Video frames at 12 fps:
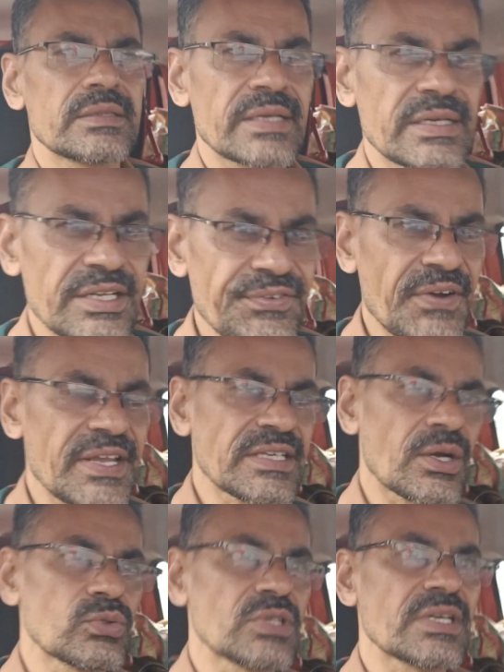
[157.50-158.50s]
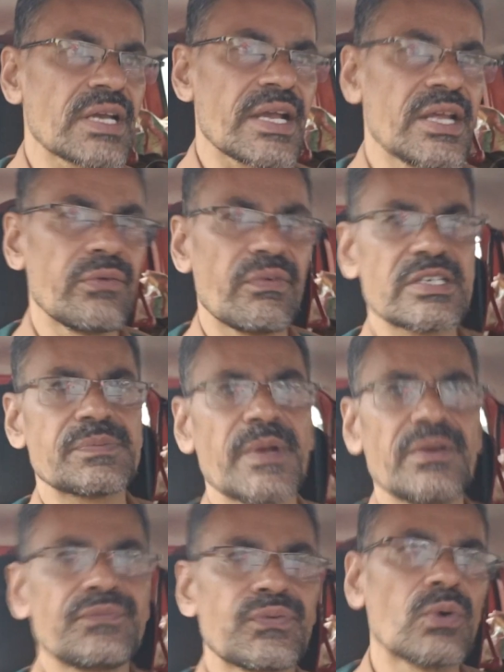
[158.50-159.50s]
थर्टी फाइव थाउजेंड का
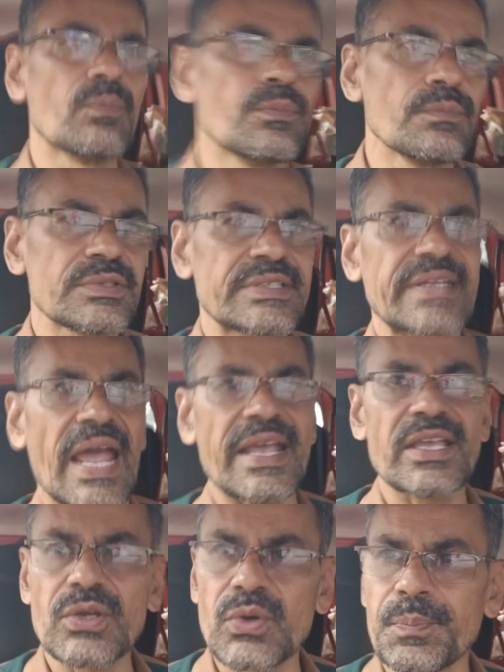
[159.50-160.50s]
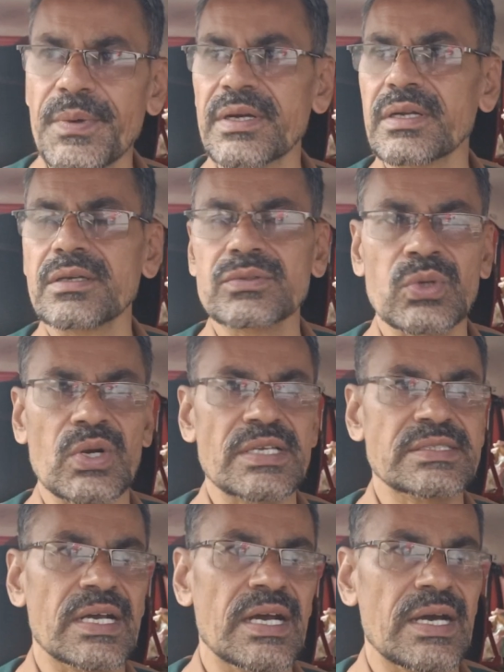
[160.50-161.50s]
इन्वेस्टमेंट फोम टैंक के ऊपर थोड़ा
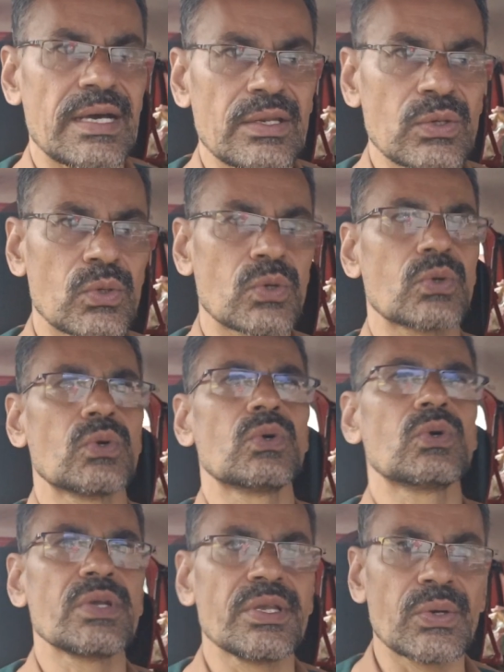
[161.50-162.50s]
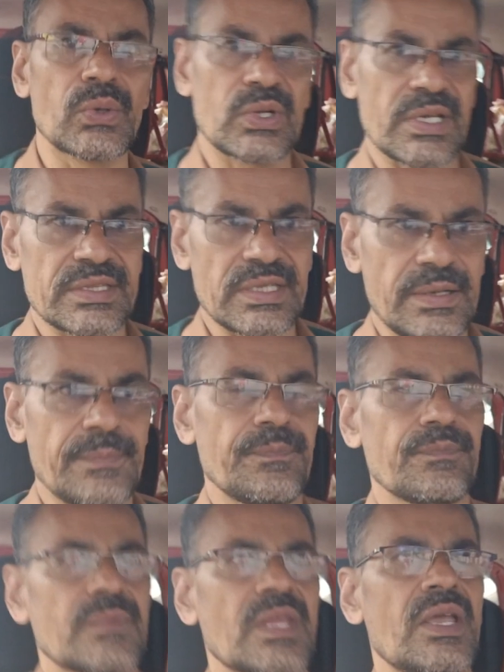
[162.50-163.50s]
सा लोगों को ये हो रहा था
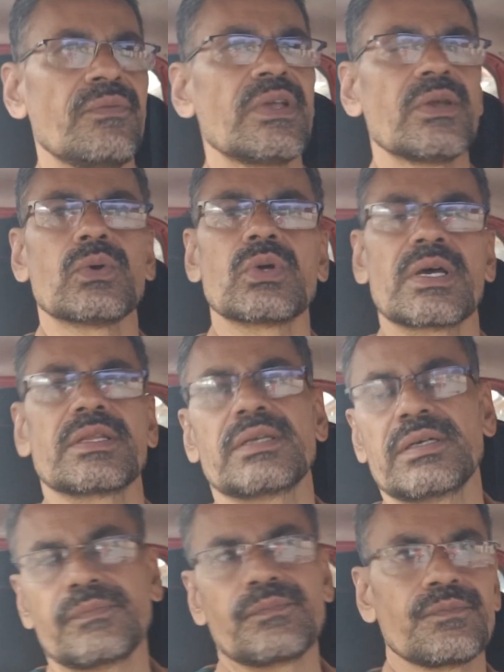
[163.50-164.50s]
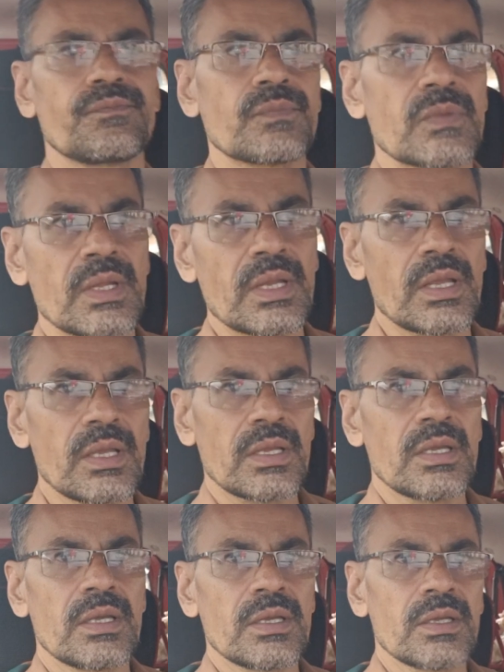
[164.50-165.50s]
हेवी हो रहा था
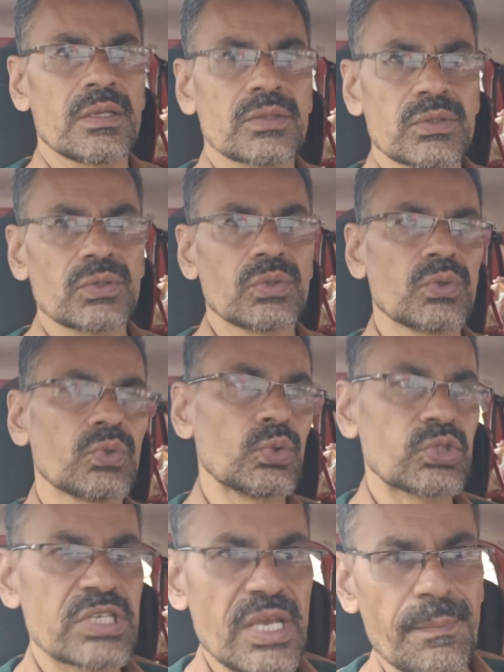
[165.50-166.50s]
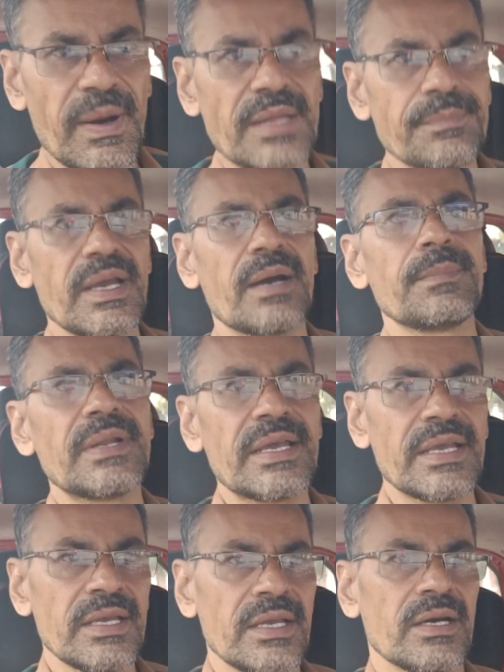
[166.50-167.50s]
तो उसके बाद में हमने
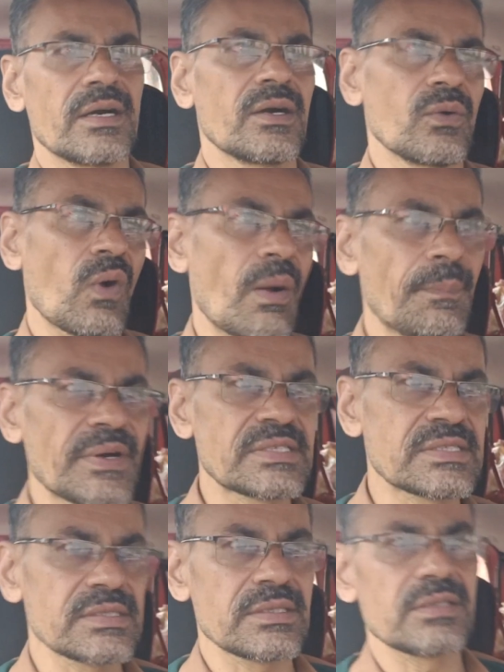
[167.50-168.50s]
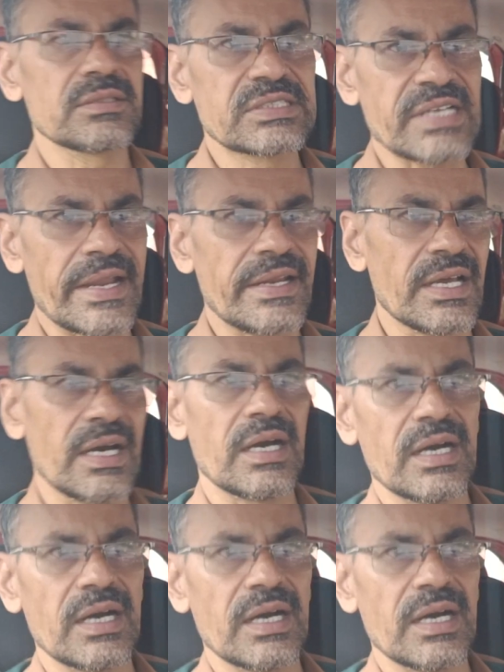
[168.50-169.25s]
वापस चाइना